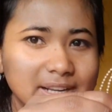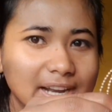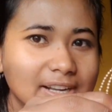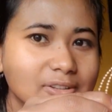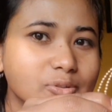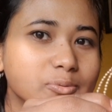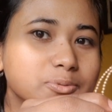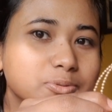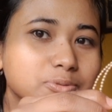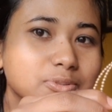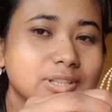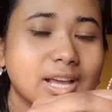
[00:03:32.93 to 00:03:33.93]
এটা খুব
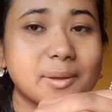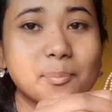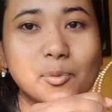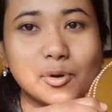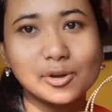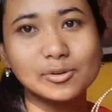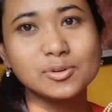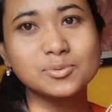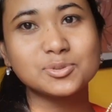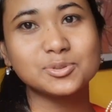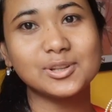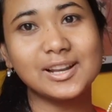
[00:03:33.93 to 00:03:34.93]
সুন্দর তাকে পরেও খুব
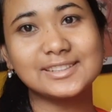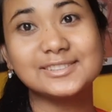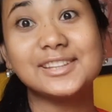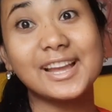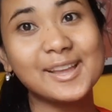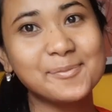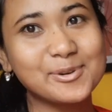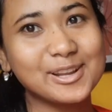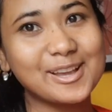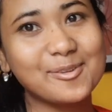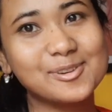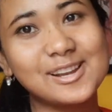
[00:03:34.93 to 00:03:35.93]
সুন্দর লাগছে তাকে পরে
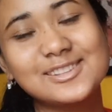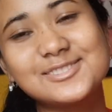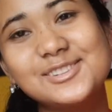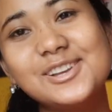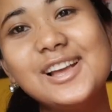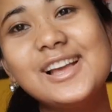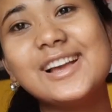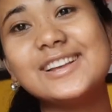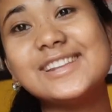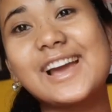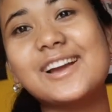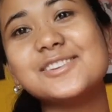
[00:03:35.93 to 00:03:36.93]
কেমন লাগছিল
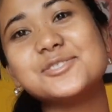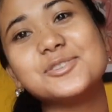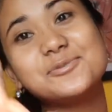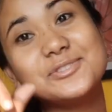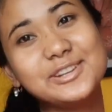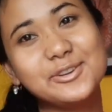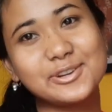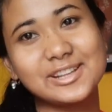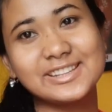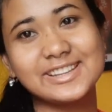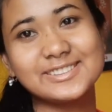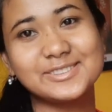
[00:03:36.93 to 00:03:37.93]
দেখার জন্য ভিডিওটা
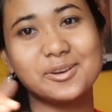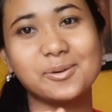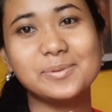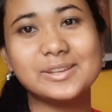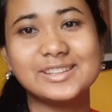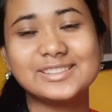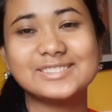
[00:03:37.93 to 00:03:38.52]
দেখতে হবে